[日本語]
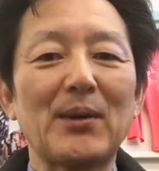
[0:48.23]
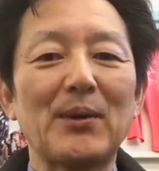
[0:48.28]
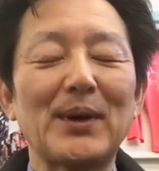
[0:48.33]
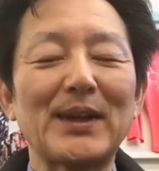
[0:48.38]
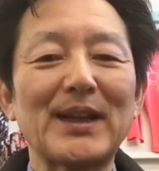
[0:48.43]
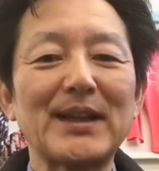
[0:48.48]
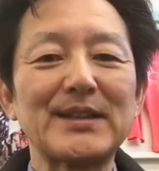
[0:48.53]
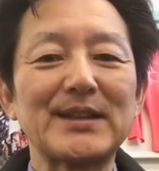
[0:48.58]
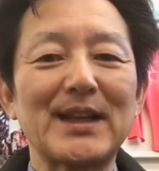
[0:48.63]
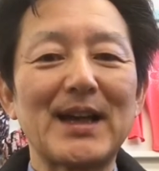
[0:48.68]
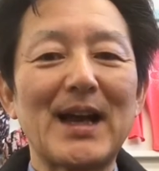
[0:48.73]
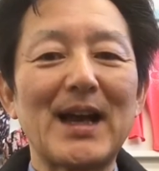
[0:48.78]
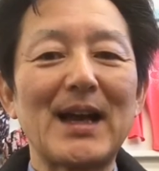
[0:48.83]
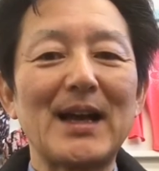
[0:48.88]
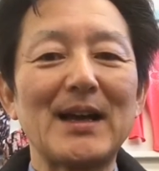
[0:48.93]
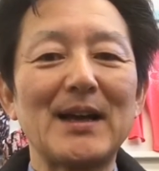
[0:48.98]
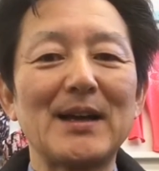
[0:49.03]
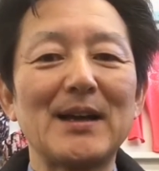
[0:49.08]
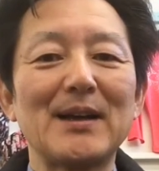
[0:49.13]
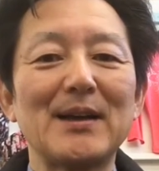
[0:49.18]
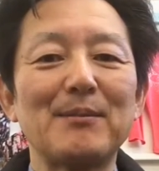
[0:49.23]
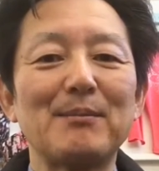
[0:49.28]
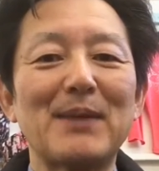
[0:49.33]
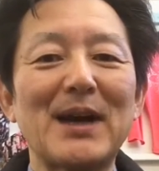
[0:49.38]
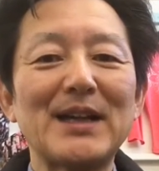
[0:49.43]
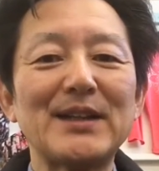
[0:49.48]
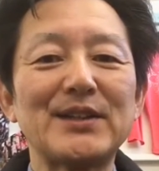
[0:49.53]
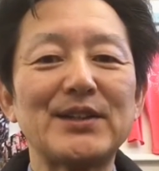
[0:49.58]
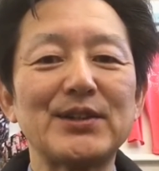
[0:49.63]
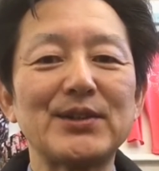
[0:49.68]
私が
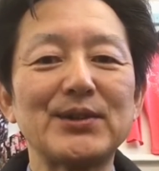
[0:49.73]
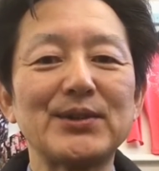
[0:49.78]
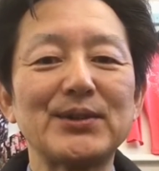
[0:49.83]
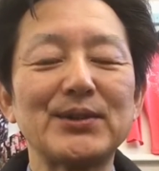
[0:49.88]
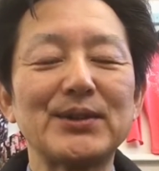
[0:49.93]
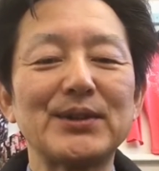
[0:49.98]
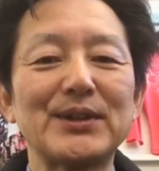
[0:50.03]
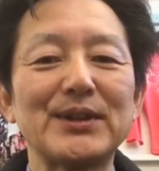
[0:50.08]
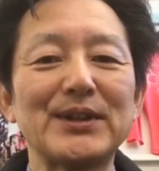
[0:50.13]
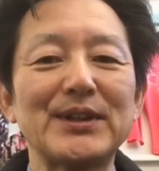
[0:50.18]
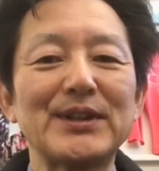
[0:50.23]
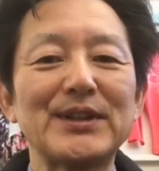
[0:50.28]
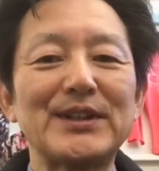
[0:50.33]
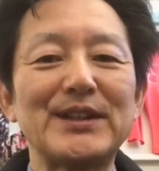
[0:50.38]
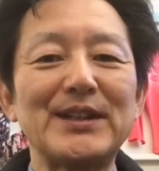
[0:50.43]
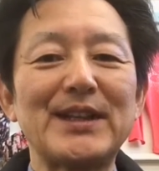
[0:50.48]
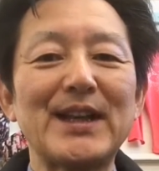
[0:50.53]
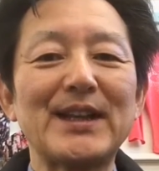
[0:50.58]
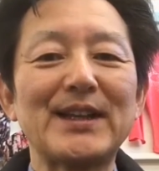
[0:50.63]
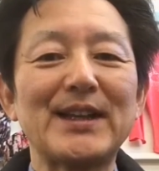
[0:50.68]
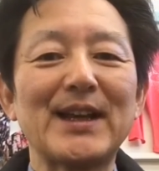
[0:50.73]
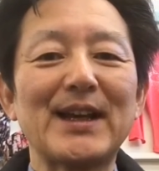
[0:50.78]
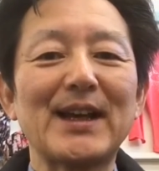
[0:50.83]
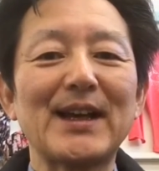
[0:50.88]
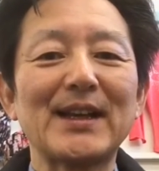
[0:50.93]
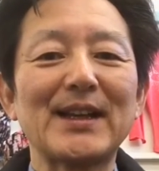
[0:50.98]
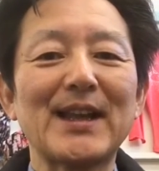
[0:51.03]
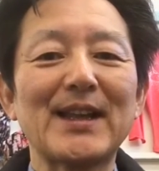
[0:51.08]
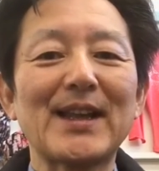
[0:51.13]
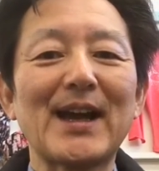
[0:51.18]
毎週仕入れに出
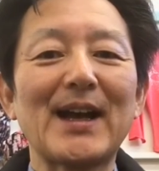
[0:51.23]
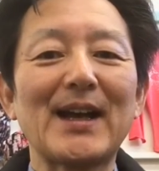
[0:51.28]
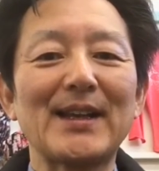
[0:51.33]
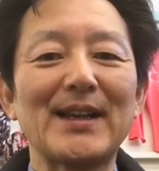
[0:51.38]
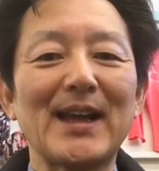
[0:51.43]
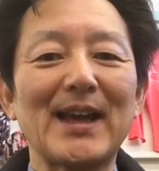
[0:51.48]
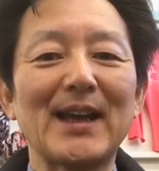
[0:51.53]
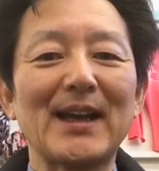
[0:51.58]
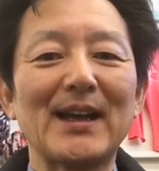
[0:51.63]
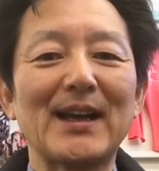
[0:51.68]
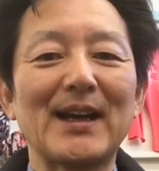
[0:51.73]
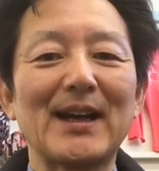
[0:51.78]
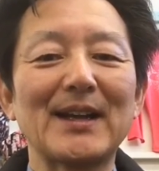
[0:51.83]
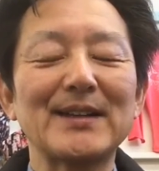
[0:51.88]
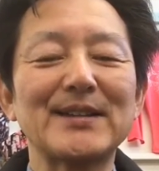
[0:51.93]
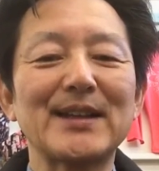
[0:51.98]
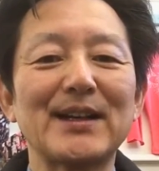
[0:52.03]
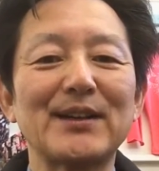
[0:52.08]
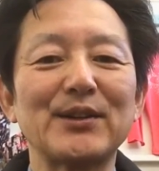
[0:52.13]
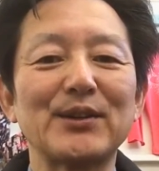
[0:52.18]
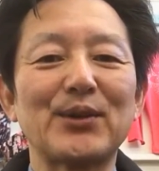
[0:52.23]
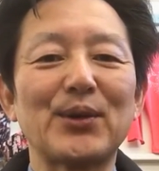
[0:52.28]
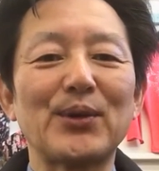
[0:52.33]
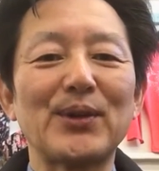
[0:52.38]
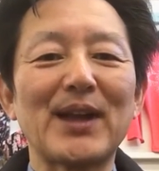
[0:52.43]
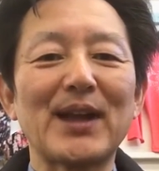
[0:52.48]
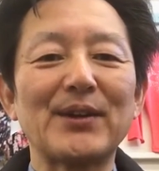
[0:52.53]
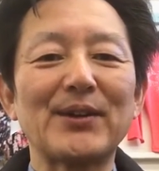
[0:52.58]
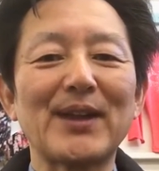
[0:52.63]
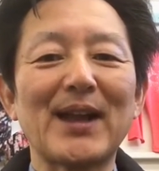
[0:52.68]
かけた中で数ある
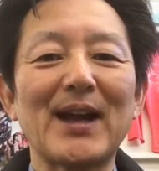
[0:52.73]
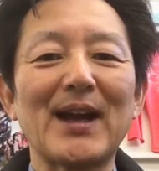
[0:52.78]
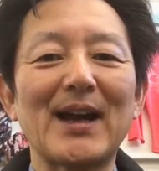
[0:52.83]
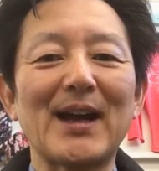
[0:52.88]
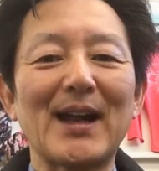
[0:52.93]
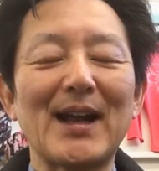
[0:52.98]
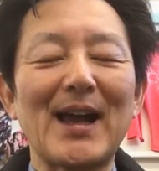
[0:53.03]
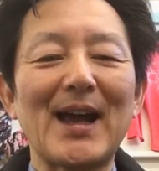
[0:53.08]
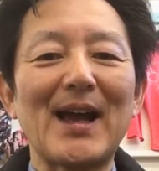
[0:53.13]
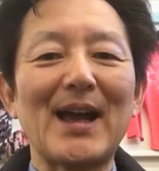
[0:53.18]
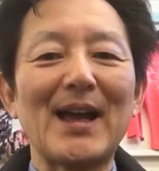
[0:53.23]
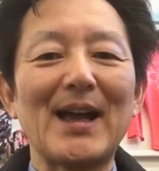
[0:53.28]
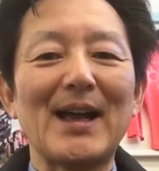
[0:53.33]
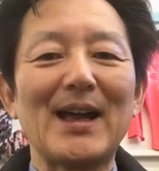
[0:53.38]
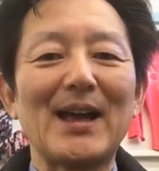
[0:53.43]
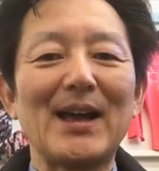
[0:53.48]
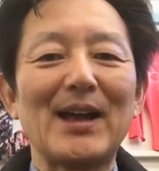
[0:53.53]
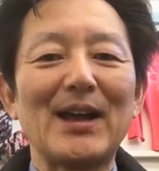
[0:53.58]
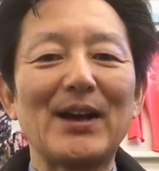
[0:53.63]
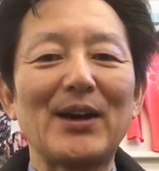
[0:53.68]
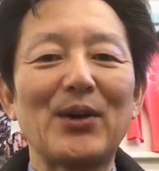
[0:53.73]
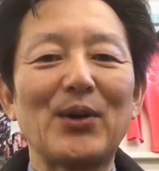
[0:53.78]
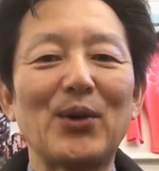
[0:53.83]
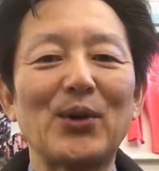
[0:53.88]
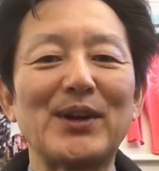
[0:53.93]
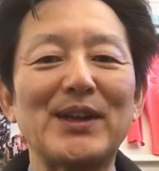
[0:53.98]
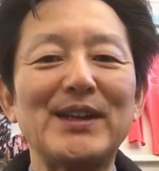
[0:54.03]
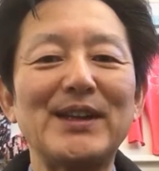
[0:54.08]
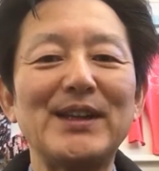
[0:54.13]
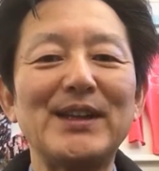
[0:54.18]
問屋の中から
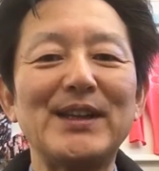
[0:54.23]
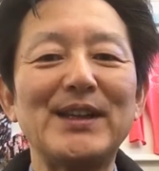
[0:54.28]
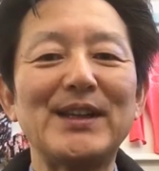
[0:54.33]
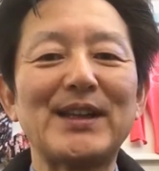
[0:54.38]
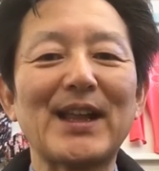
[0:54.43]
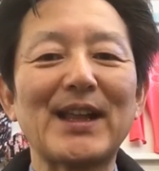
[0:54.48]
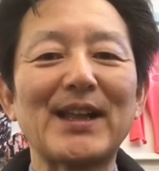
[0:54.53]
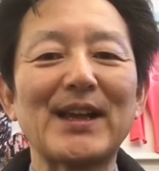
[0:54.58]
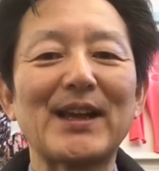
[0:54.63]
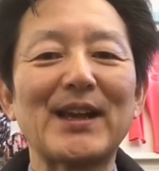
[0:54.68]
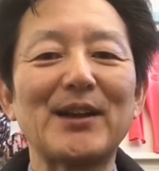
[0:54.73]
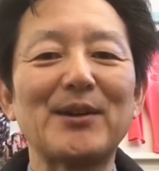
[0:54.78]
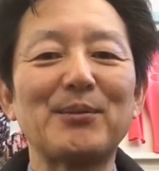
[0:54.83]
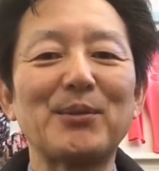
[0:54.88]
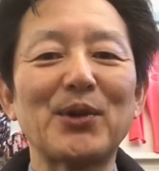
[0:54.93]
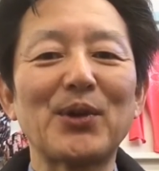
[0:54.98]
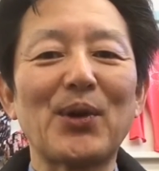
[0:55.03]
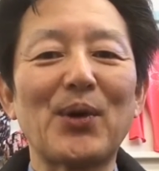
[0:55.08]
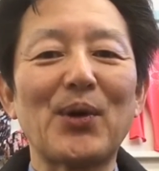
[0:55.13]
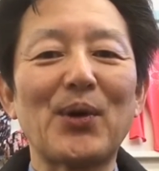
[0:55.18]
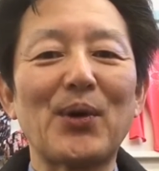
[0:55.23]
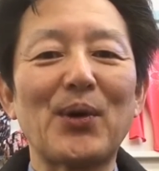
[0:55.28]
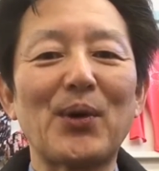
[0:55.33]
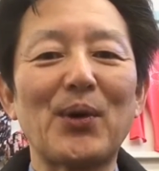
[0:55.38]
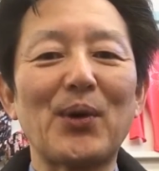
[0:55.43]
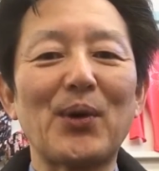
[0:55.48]
お気に入りいただけるもの、